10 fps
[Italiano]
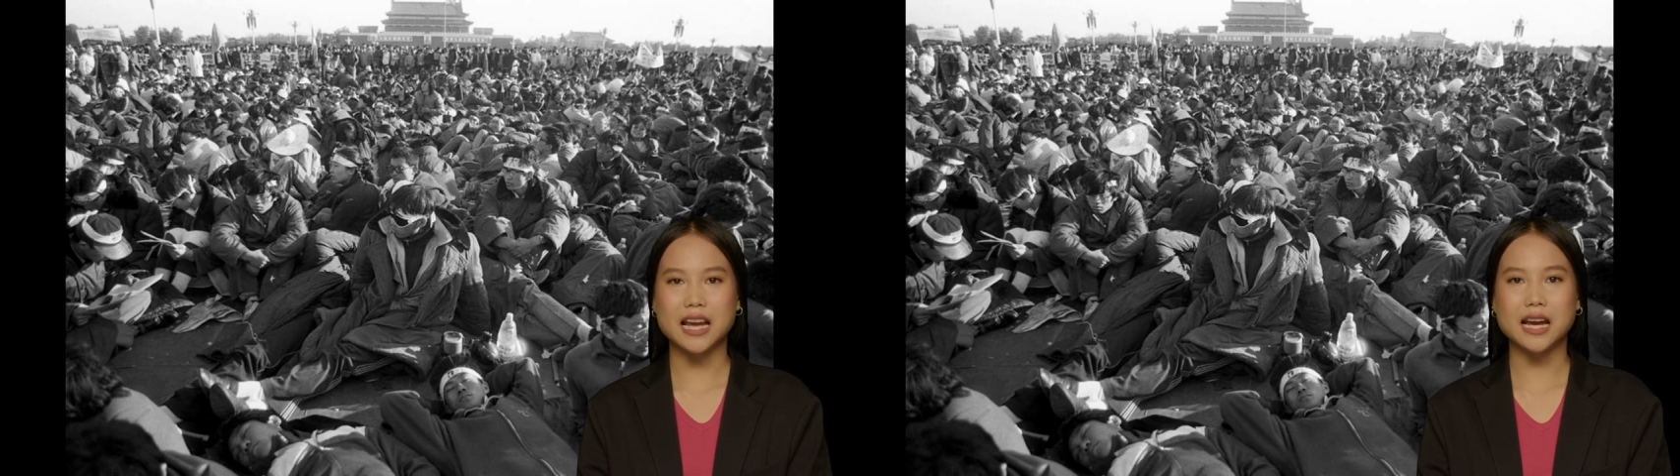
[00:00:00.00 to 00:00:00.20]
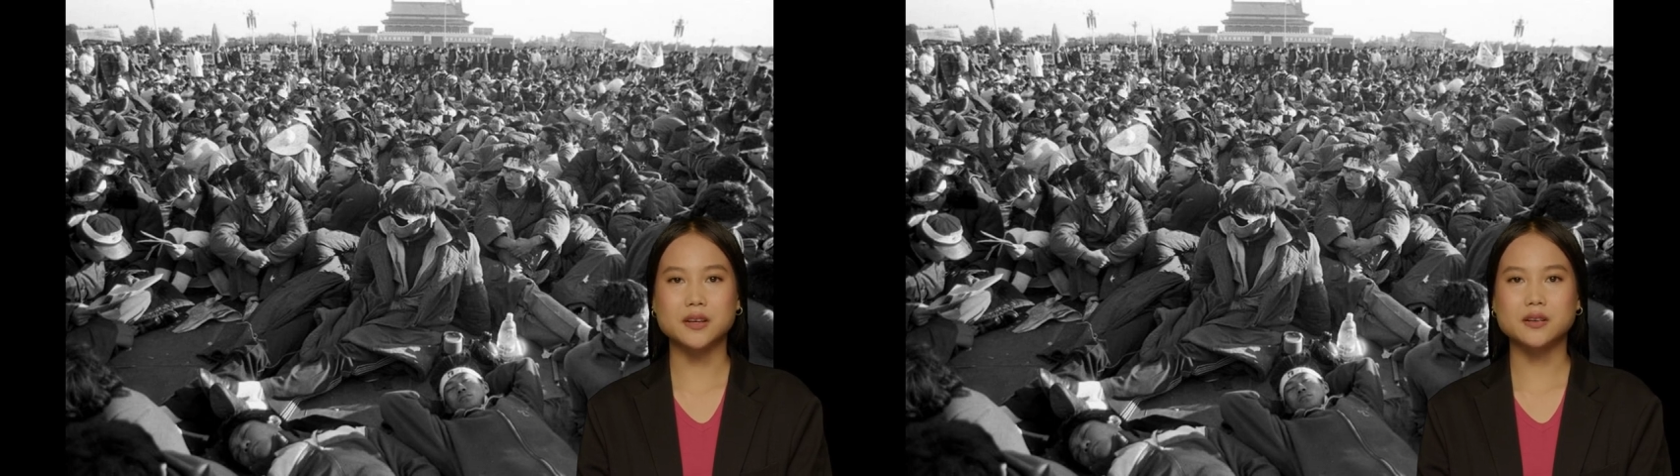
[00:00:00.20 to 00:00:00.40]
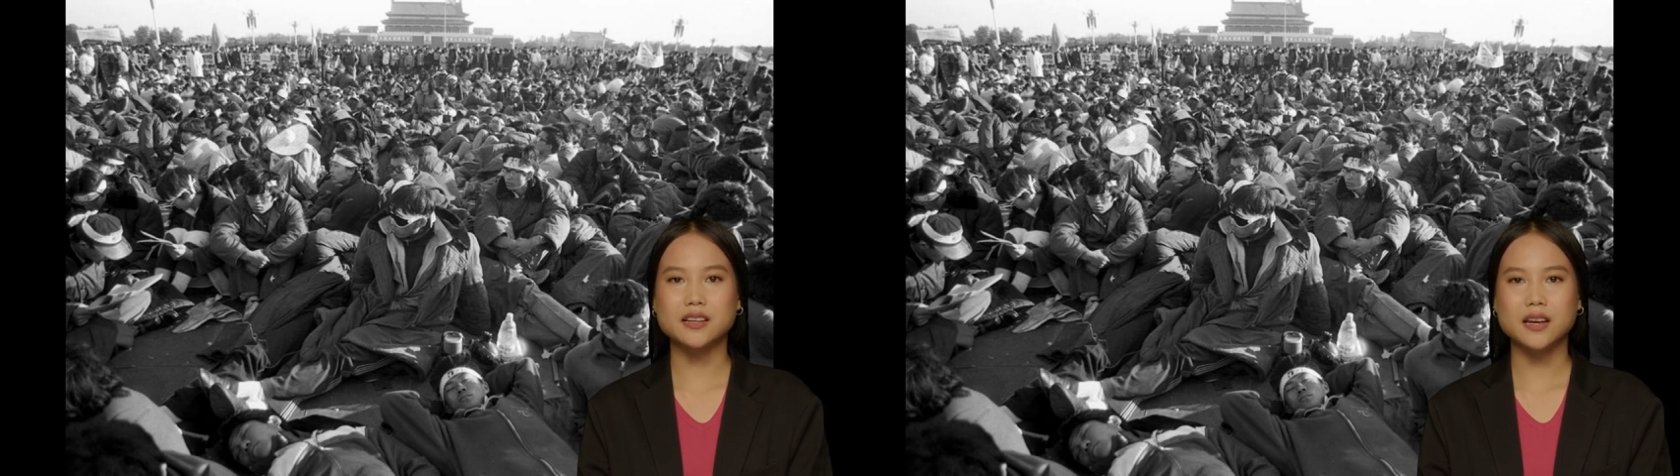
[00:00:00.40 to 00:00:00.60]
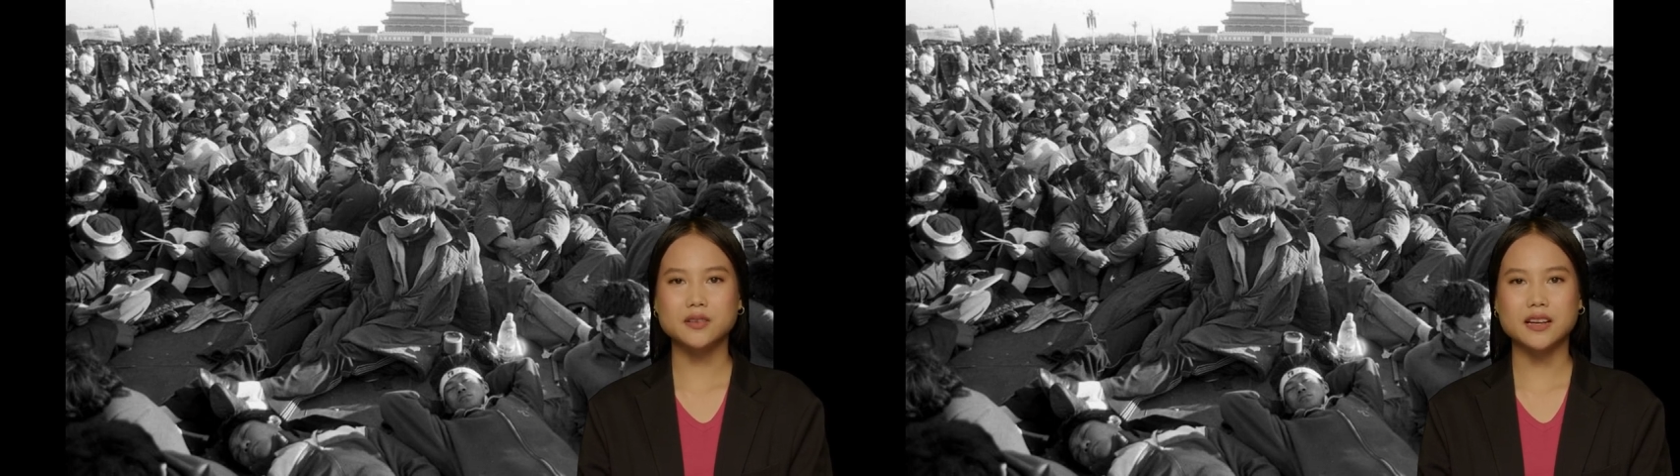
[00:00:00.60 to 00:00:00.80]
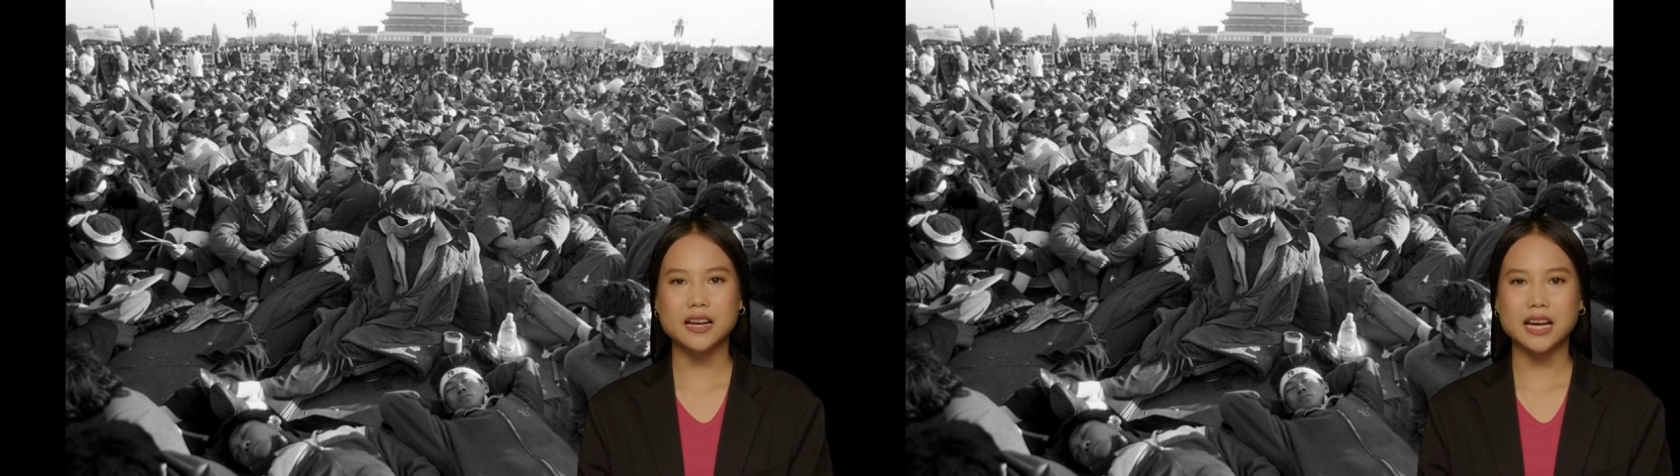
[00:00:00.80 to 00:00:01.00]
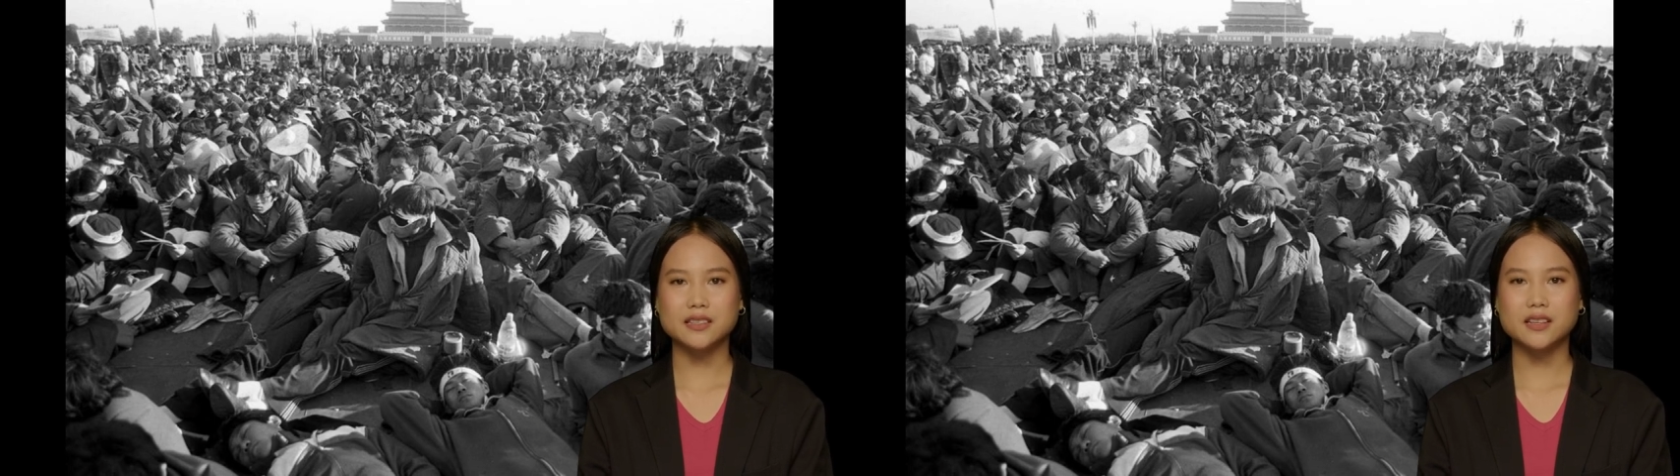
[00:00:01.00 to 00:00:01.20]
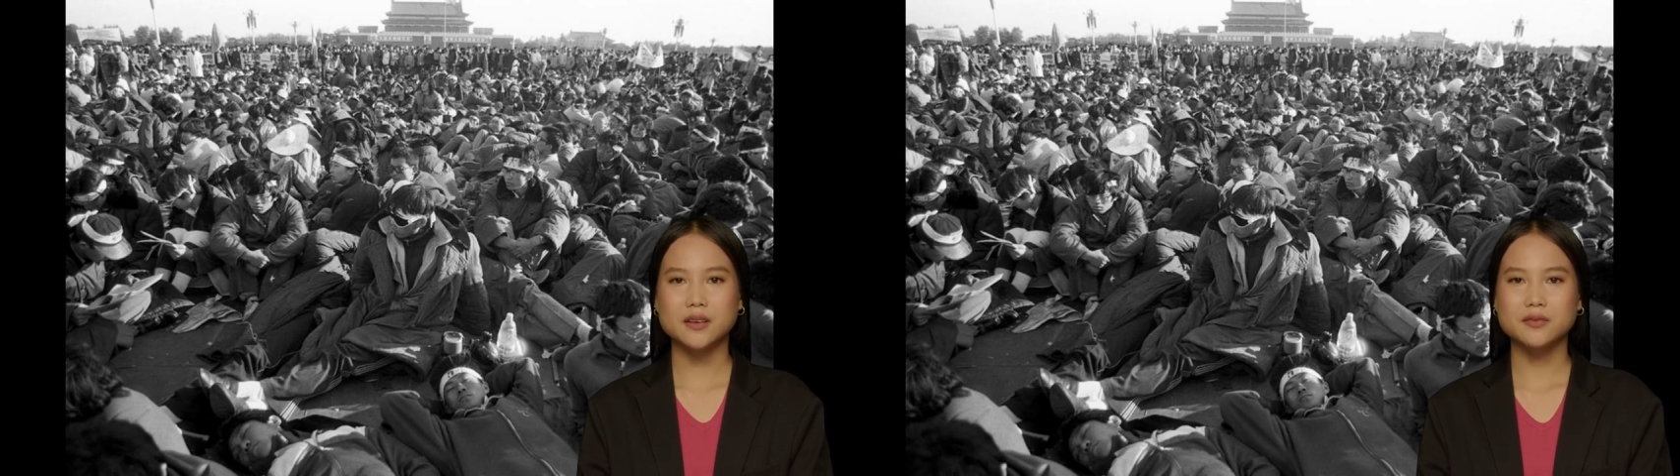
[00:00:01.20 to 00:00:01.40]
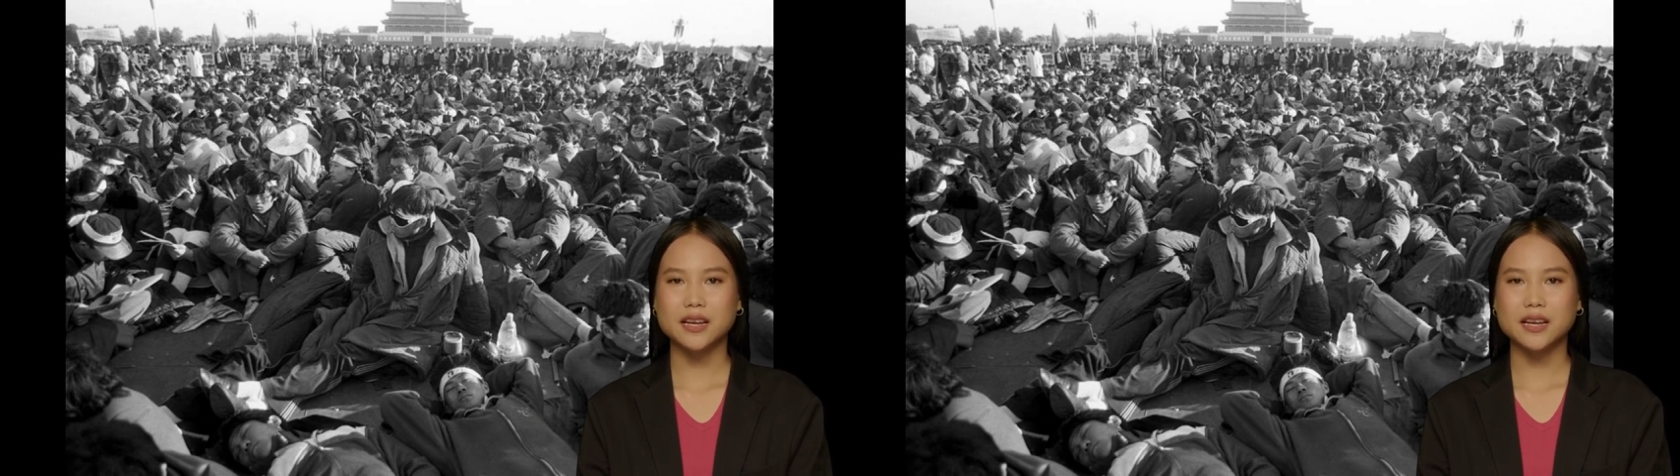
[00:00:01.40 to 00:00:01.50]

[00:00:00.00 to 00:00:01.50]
dialogo non violento